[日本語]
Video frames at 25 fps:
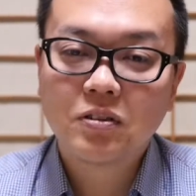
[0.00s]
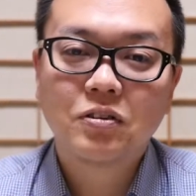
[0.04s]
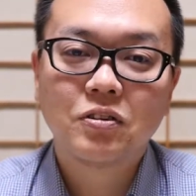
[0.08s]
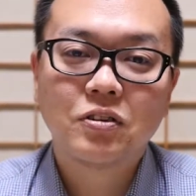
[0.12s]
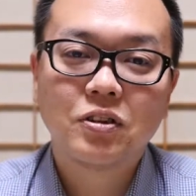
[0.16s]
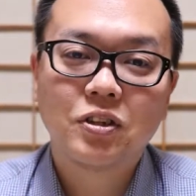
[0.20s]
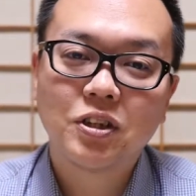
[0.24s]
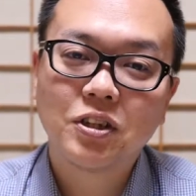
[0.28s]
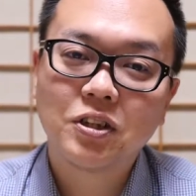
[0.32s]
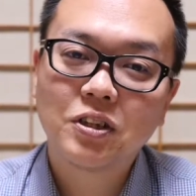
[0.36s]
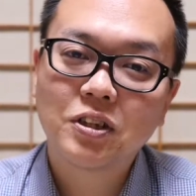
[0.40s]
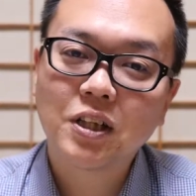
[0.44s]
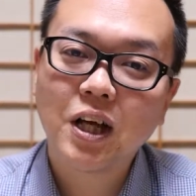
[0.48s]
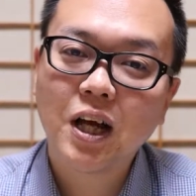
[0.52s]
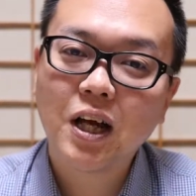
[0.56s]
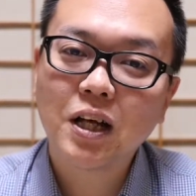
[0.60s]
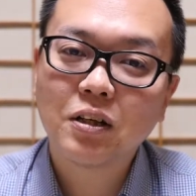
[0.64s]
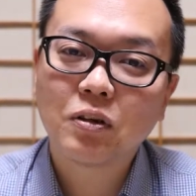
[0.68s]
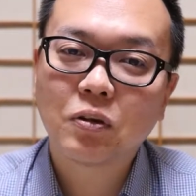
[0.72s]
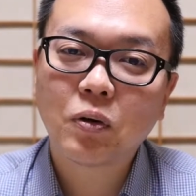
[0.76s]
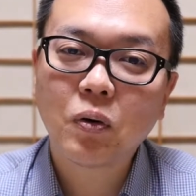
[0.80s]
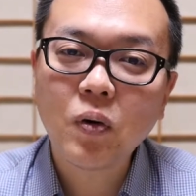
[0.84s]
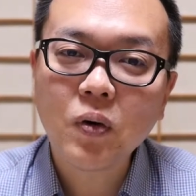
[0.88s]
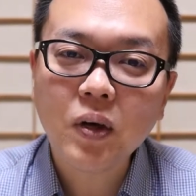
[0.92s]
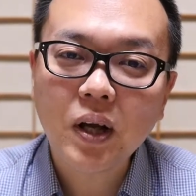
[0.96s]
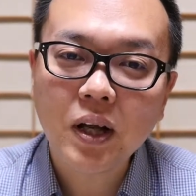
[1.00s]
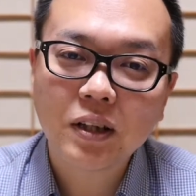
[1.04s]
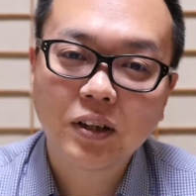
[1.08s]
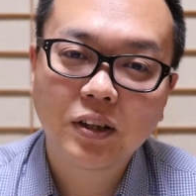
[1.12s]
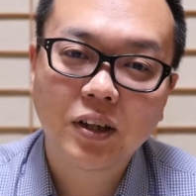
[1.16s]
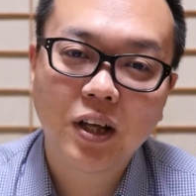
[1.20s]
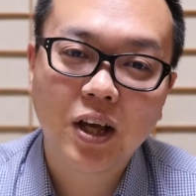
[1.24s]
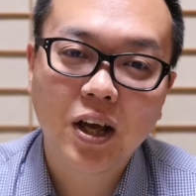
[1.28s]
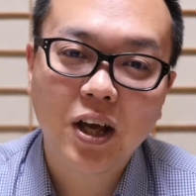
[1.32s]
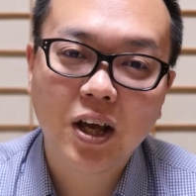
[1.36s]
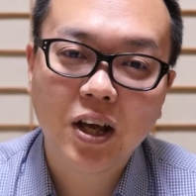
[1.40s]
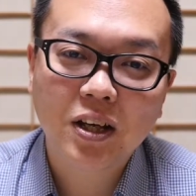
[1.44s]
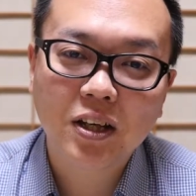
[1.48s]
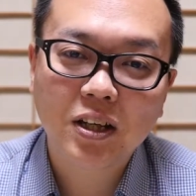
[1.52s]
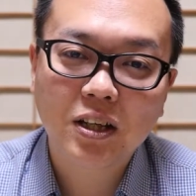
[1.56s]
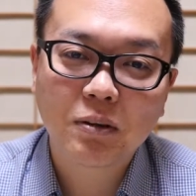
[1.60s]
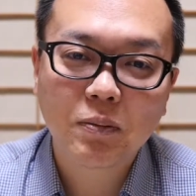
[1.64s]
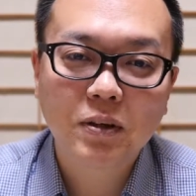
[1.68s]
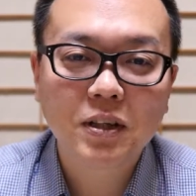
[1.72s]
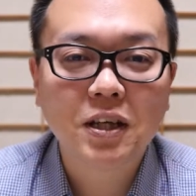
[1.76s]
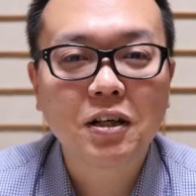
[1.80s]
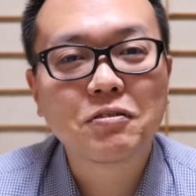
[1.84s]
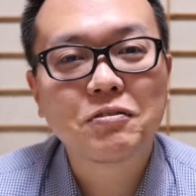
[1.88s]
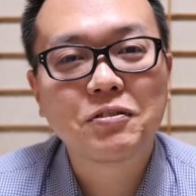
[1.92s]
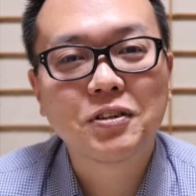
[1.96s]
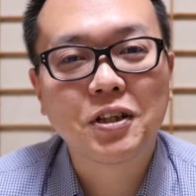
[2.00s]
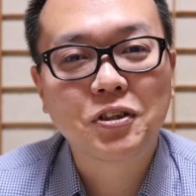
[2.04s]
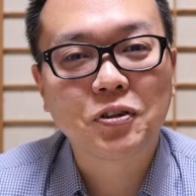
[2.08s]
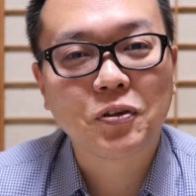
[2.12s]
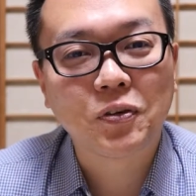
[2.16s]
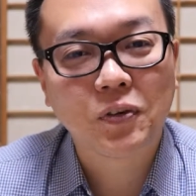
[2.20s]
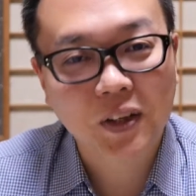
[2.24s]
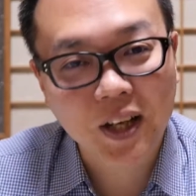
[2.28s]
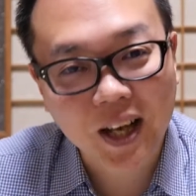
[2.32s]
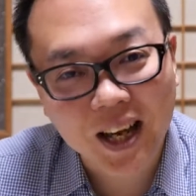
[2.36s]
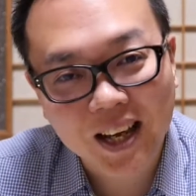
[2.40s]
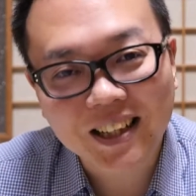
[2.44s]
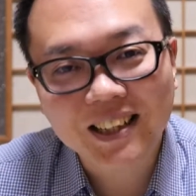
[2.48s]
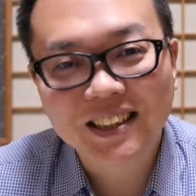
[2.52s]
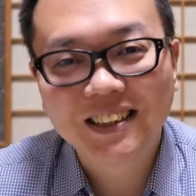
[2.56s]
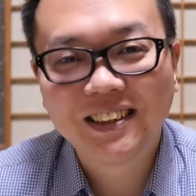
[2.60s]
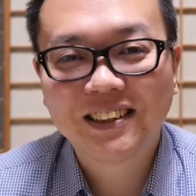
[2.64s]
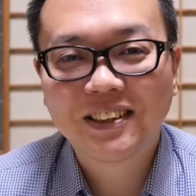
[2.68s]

実際どうやって決めてるんでしょうね